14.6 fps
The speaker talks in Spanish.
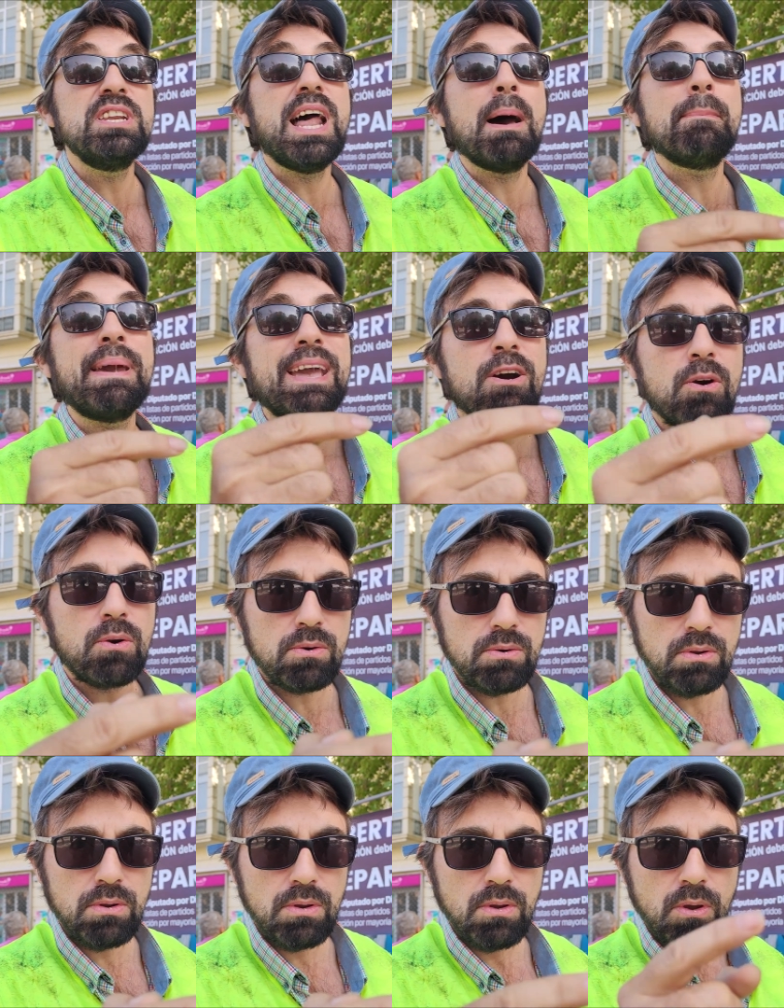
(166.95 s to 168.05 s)
ir a peor.
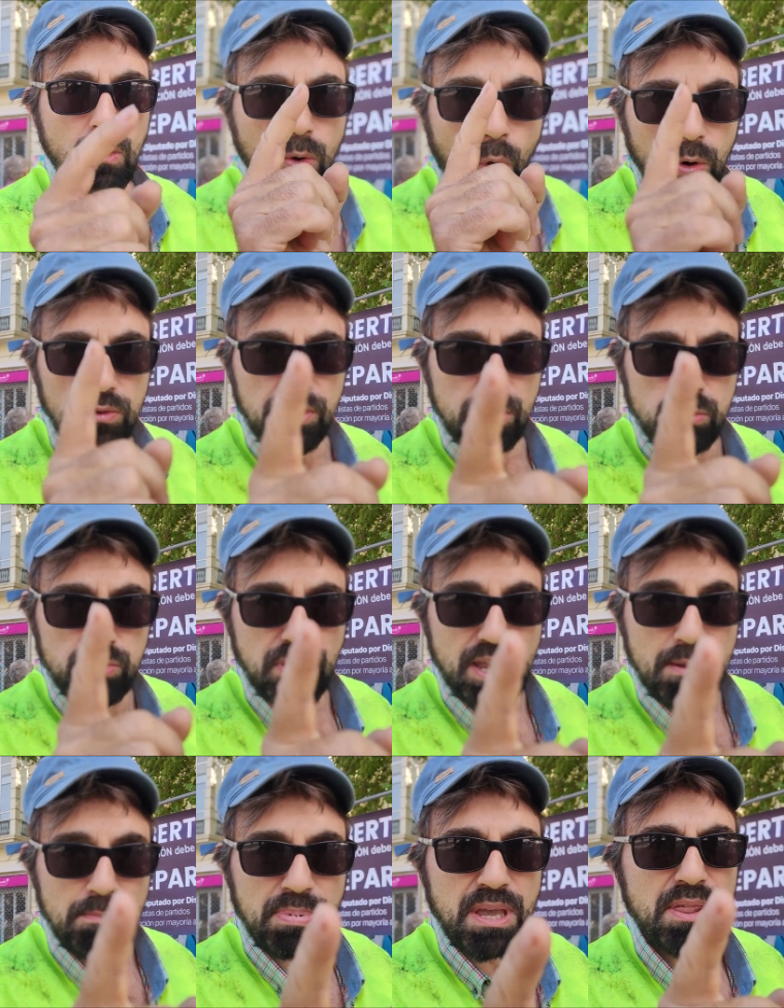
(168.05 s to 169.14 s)
Porque
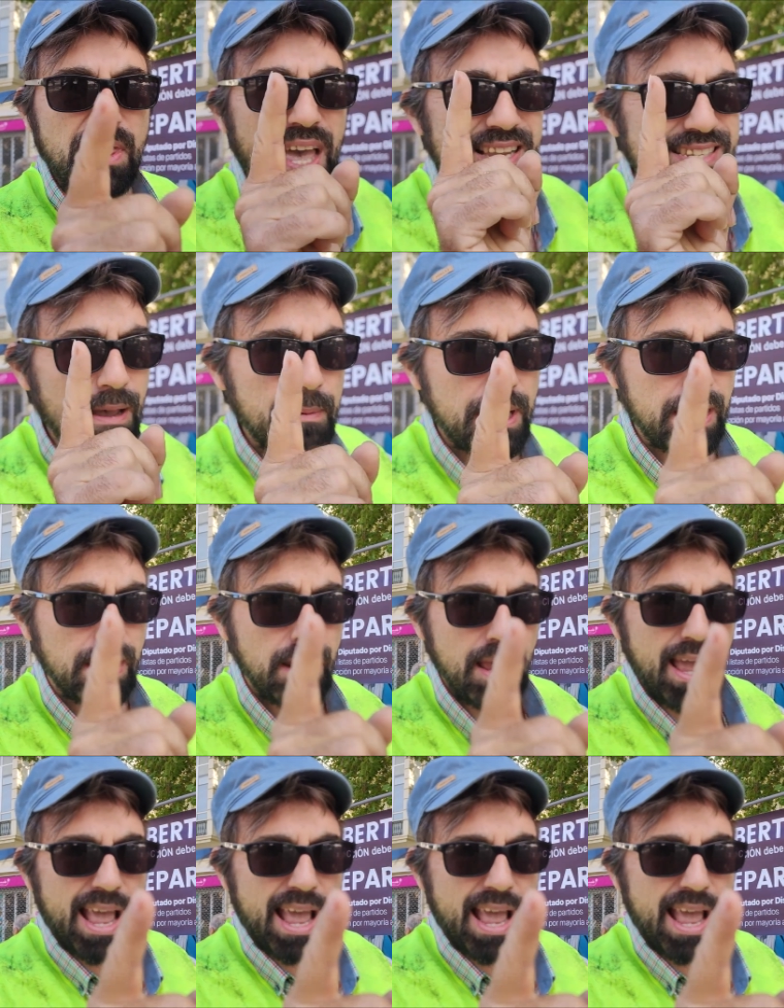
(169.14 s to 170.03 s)
usted, empiece a saber